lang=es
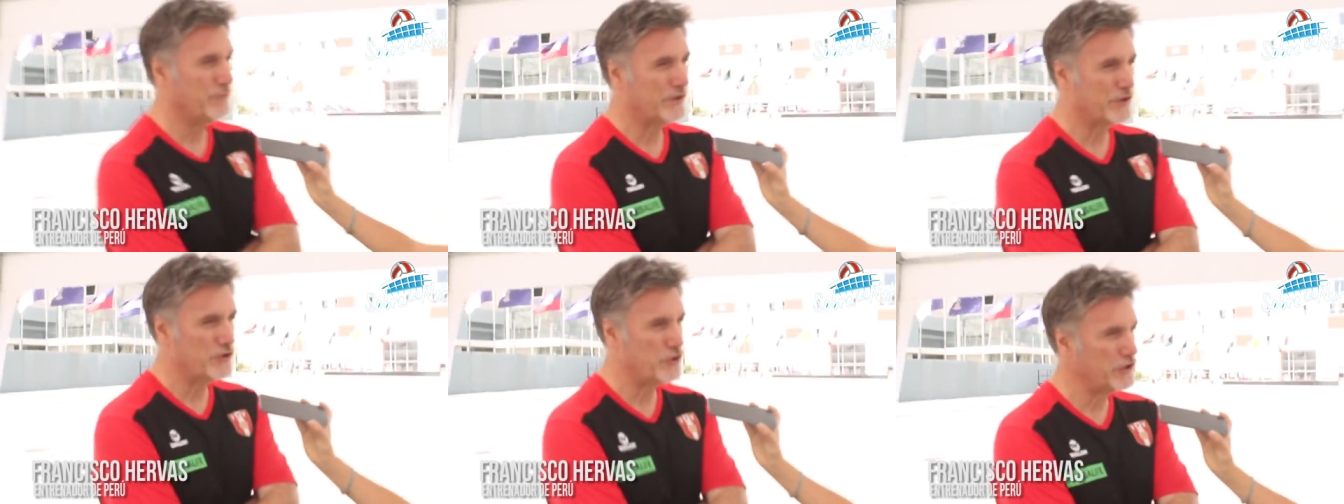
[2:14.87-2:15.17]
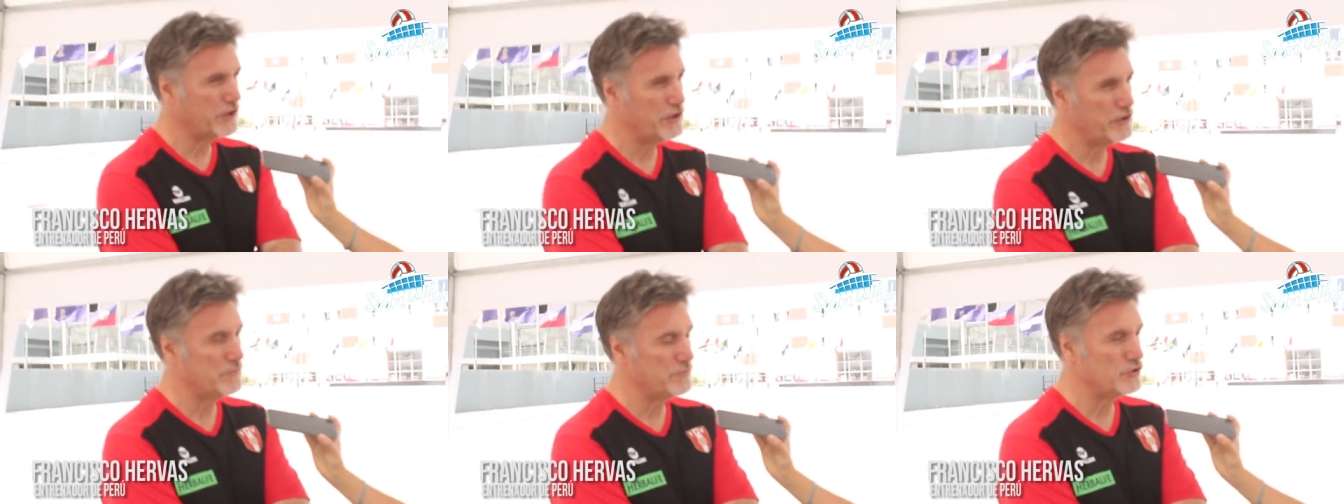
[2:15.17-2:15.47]
Luego,
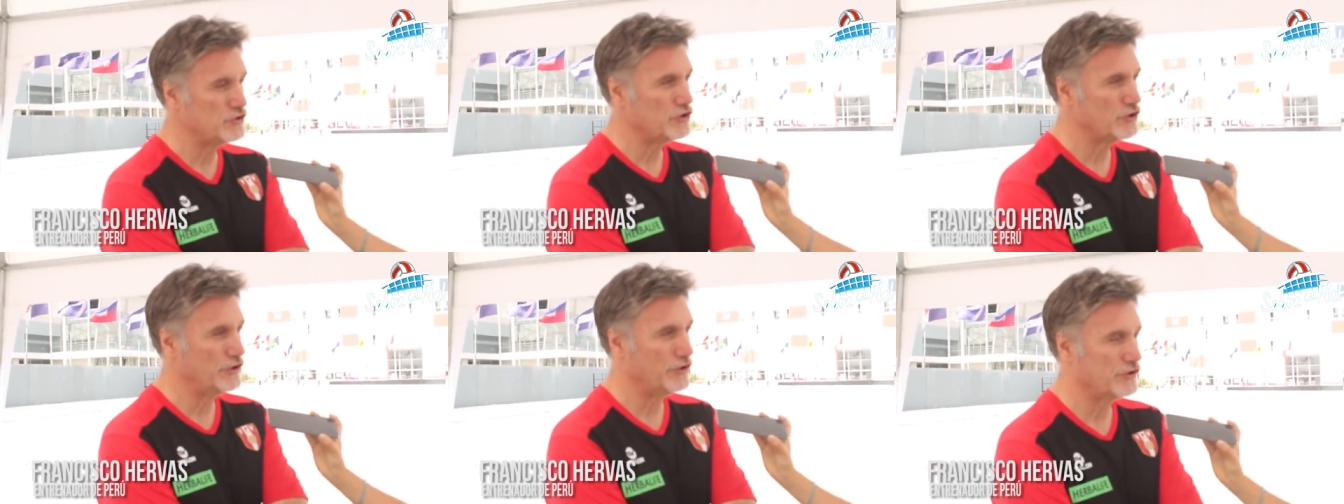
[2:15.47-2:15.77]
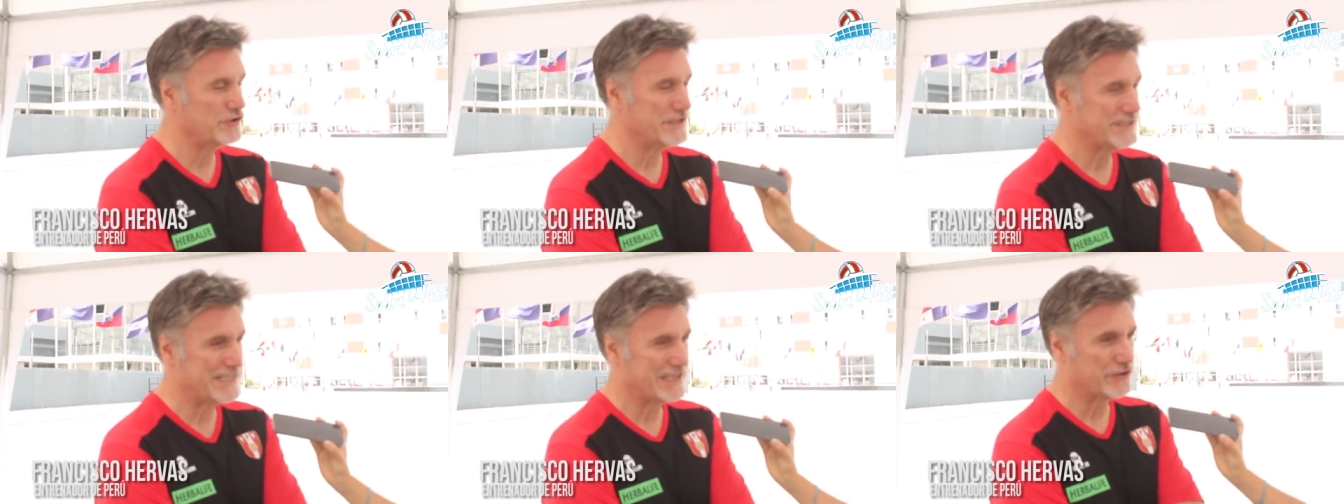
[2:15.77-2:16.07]
pero yo creo
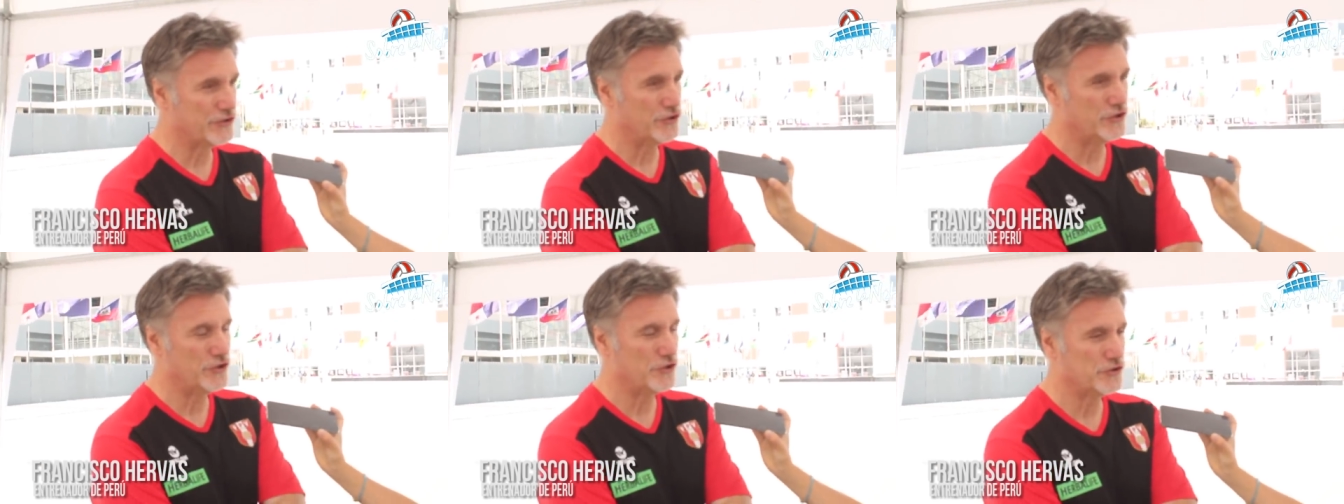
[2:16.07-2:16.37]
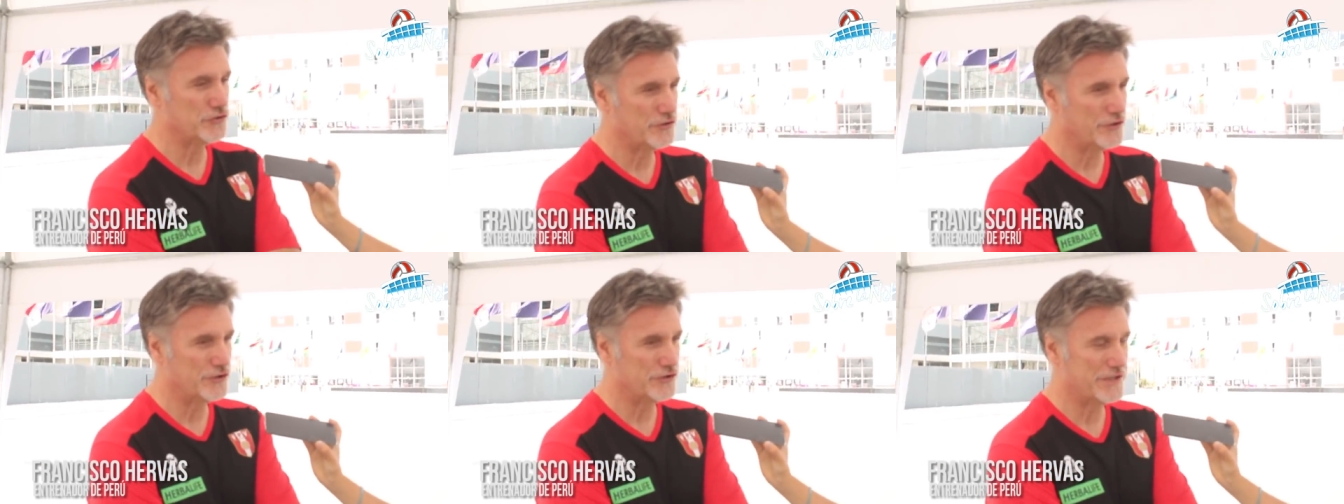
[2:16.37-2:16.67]
mucho en los
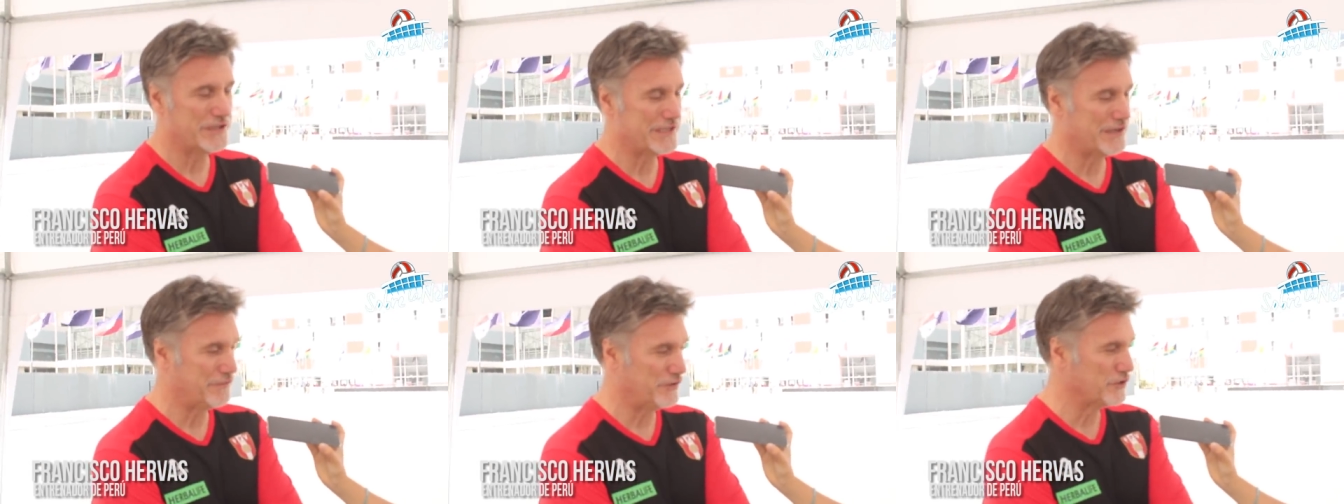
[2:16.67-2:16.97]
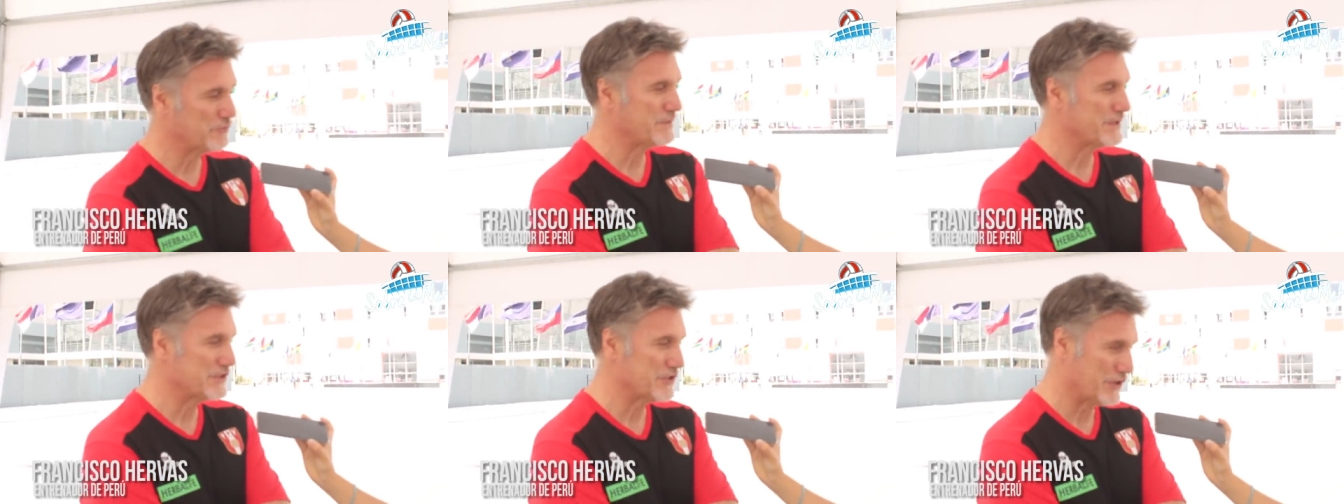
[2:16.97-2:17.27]
desarrollos o los
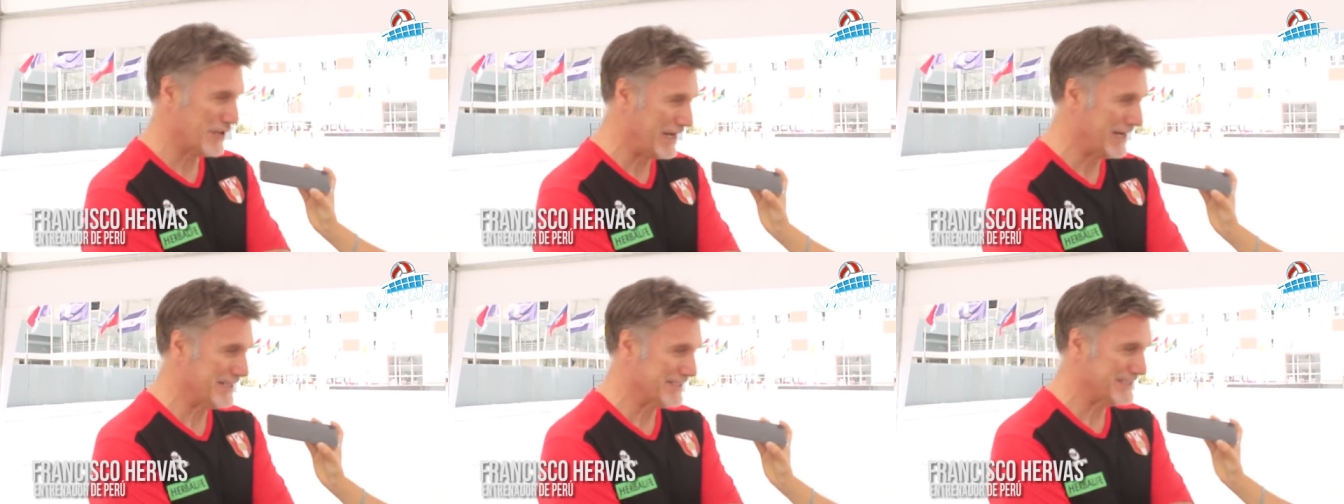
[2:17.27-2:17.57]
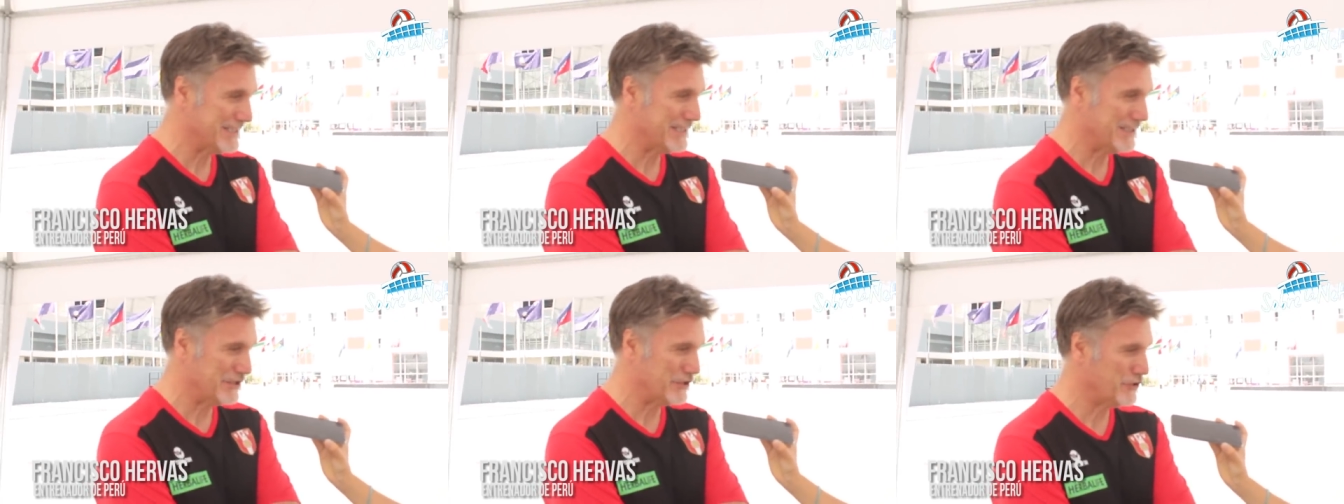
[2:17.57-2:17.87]
desafíos
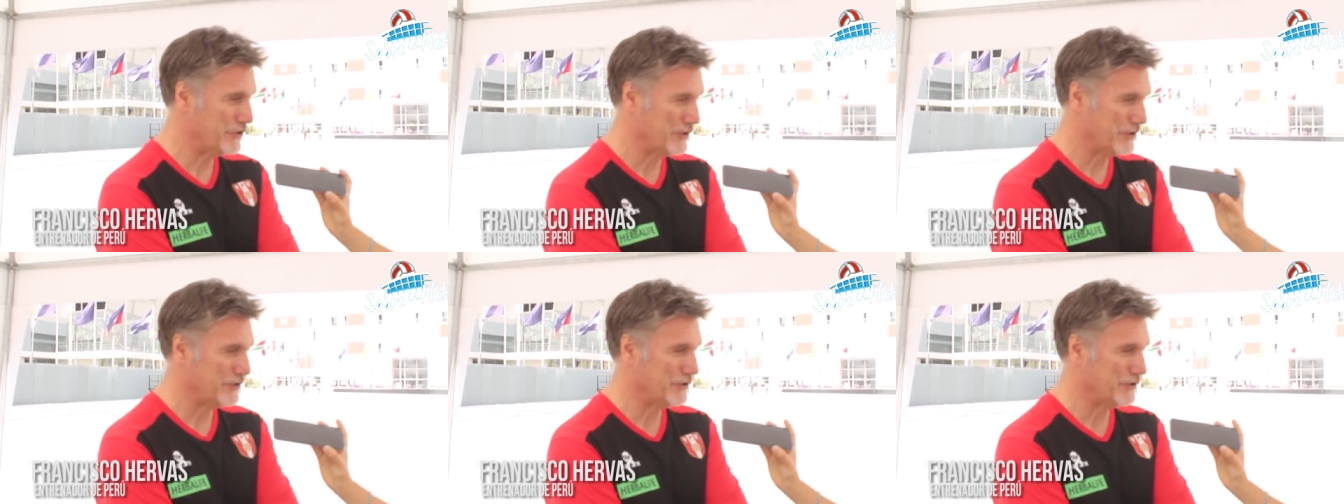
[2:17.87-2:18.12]
personales.